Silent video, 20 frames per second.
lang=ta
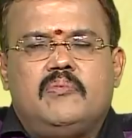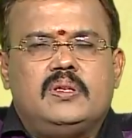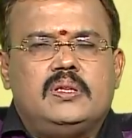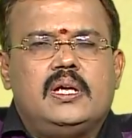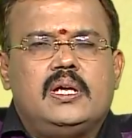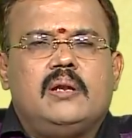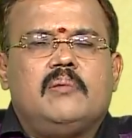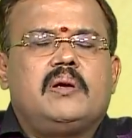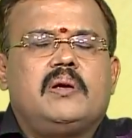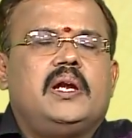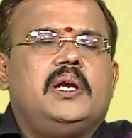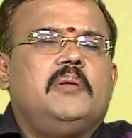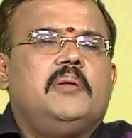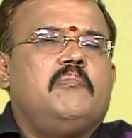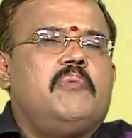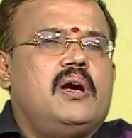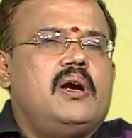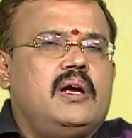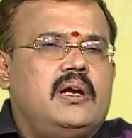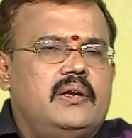வந்தாலும்
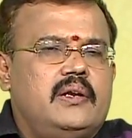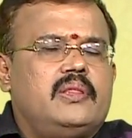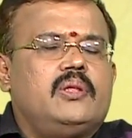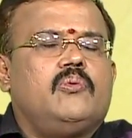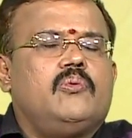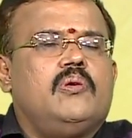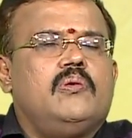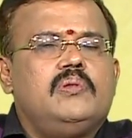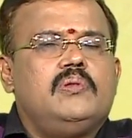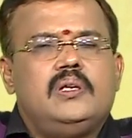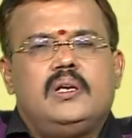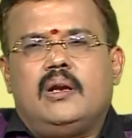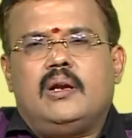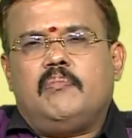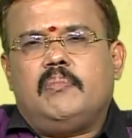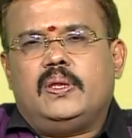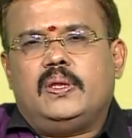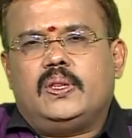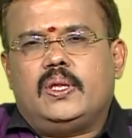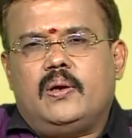கண்டிப்பாக எடுத்துக்கொள்வது
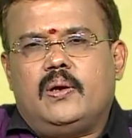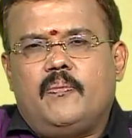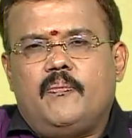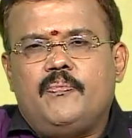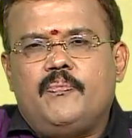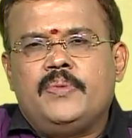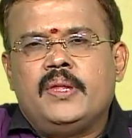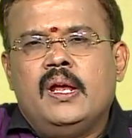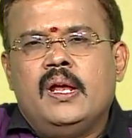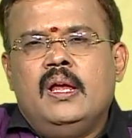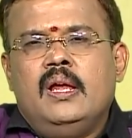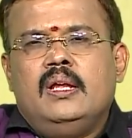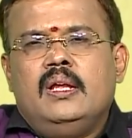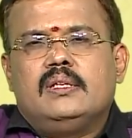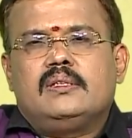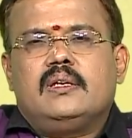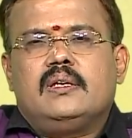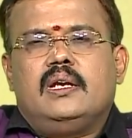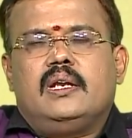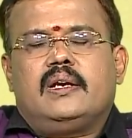நன்மை தரும்
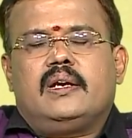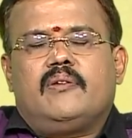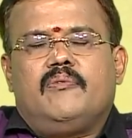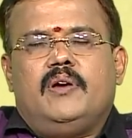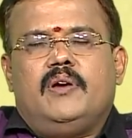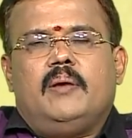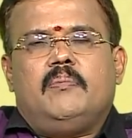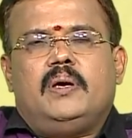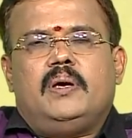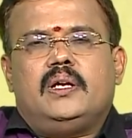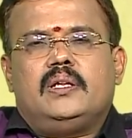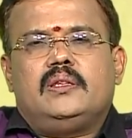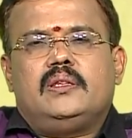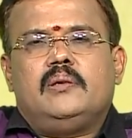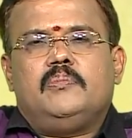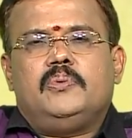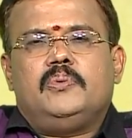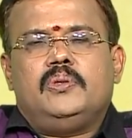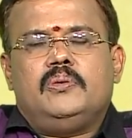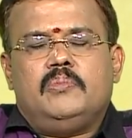சிலருக்கு
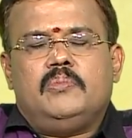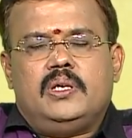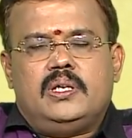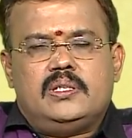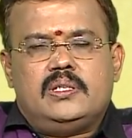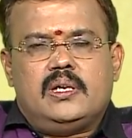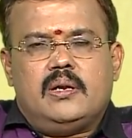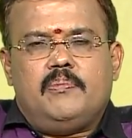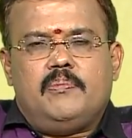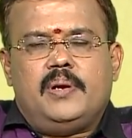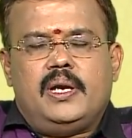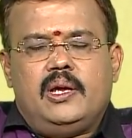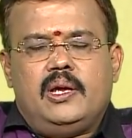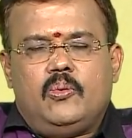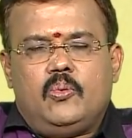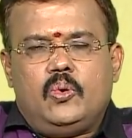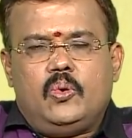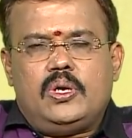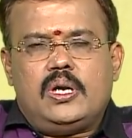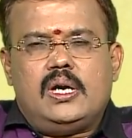வியாபாரத்தில் புது முயற்சிகள் பழைய
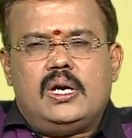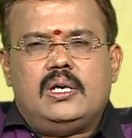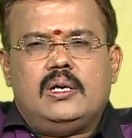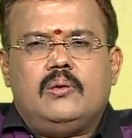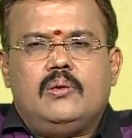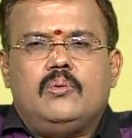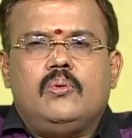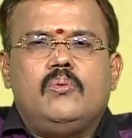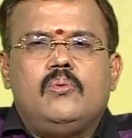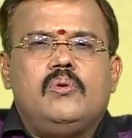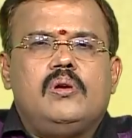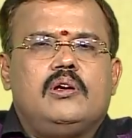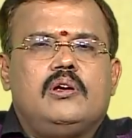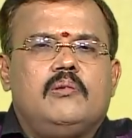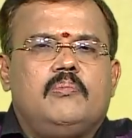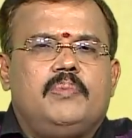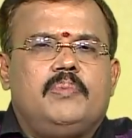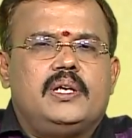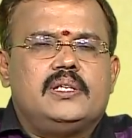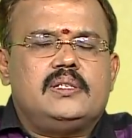கூட்டாளிகளுக்கும்
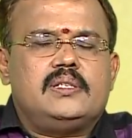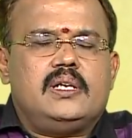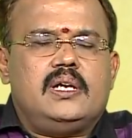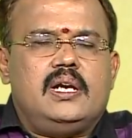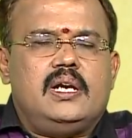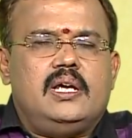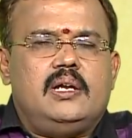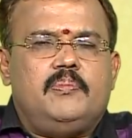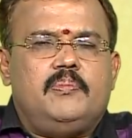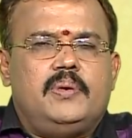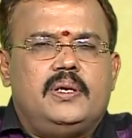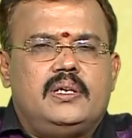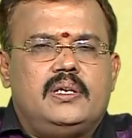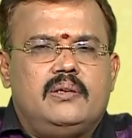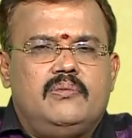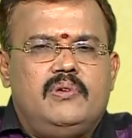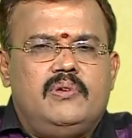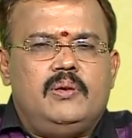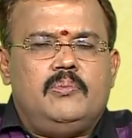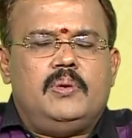உங்களுக்கும் பிரச்சனைகள் ஏற்பட்டு
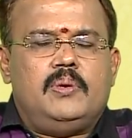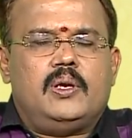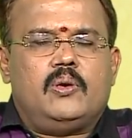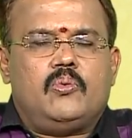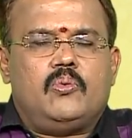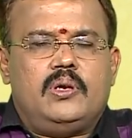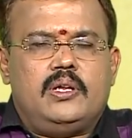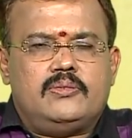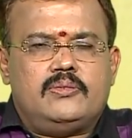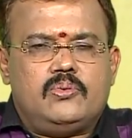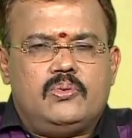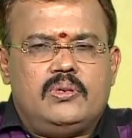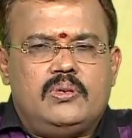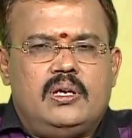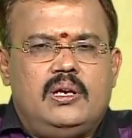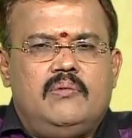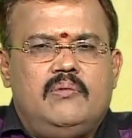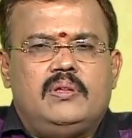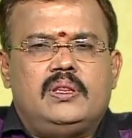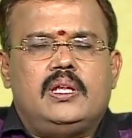விடுபடக்கூடிய
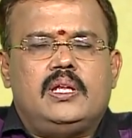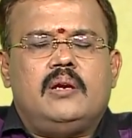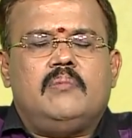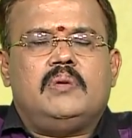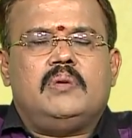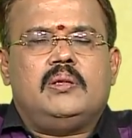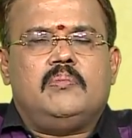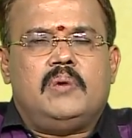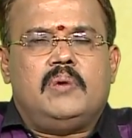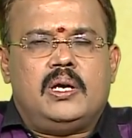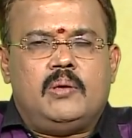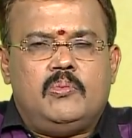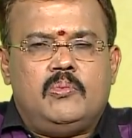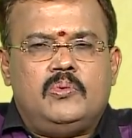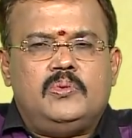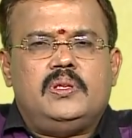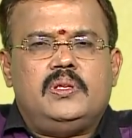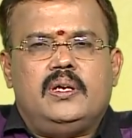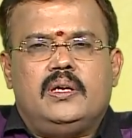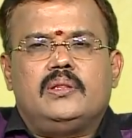சூழ்நிலை வந்தாலும் அதை
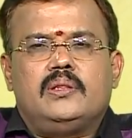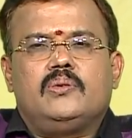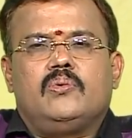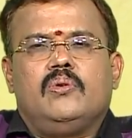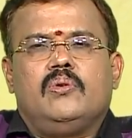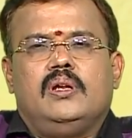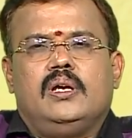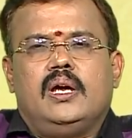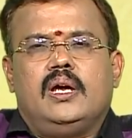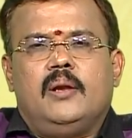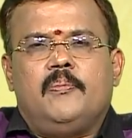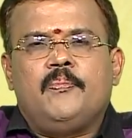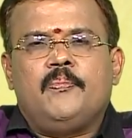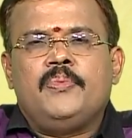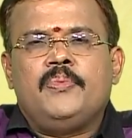மனமூந்து எடுத்துக்கொள்ளுங்கள்